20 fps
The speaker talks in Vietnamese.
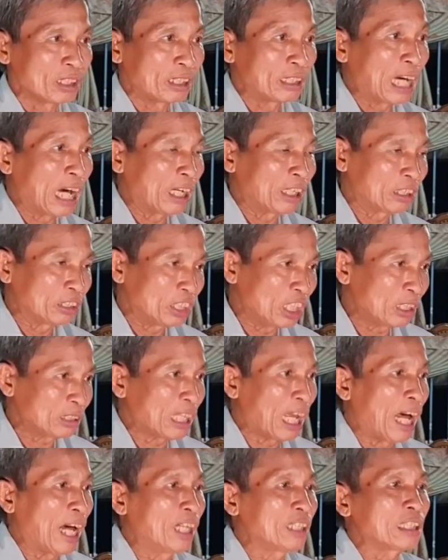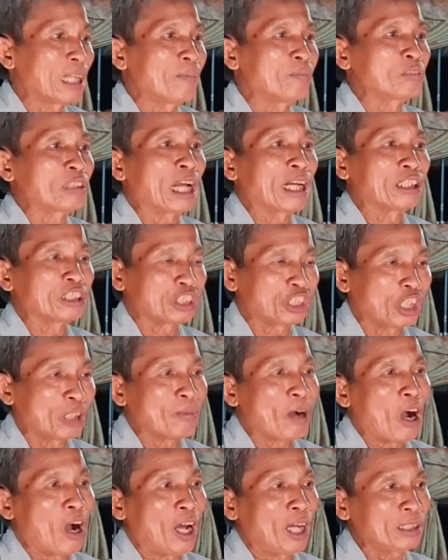gần dứt thở tâm trần chưa
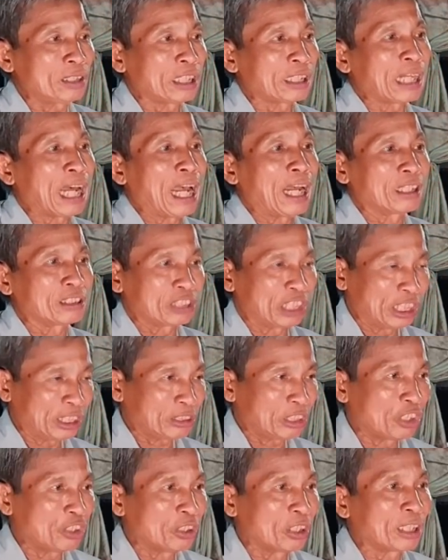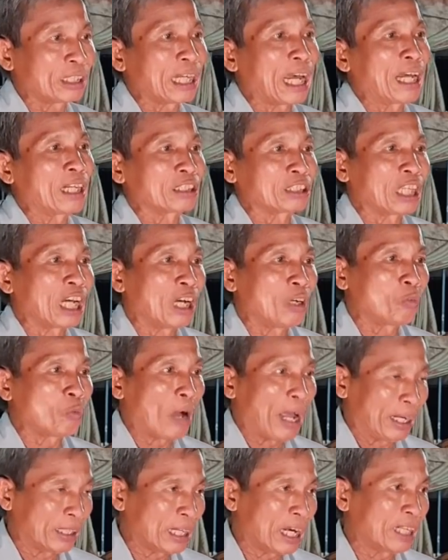bỏ thì càng tiếc thương càng sợ
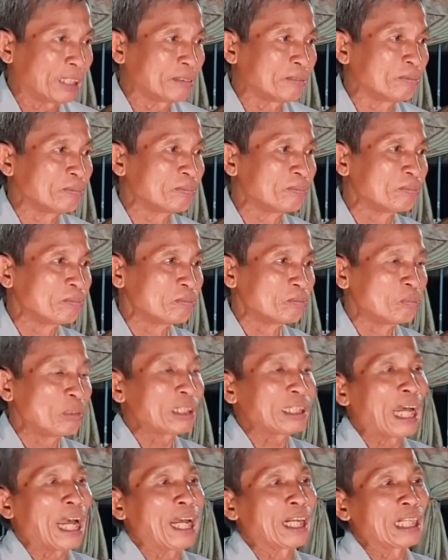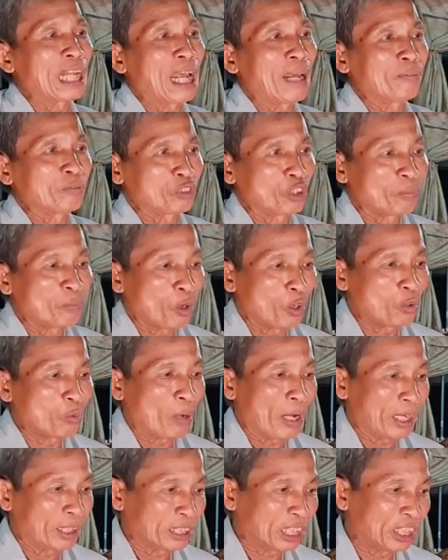quản lên mới càng làm cho mối
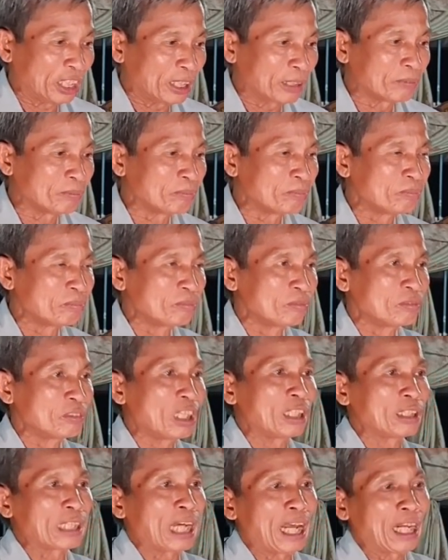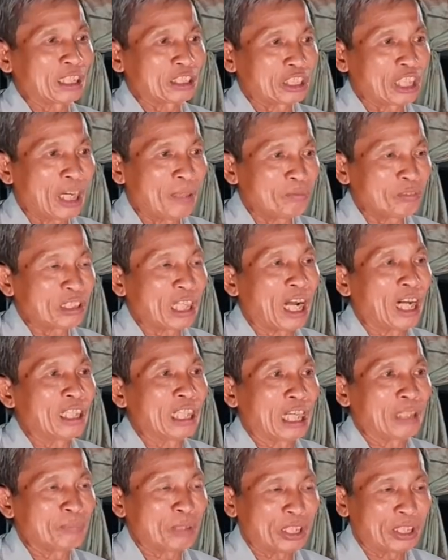quan khiên nên càng sớm trở
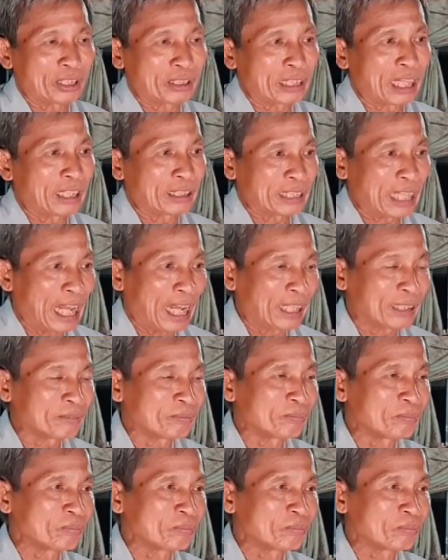lại miền trần gian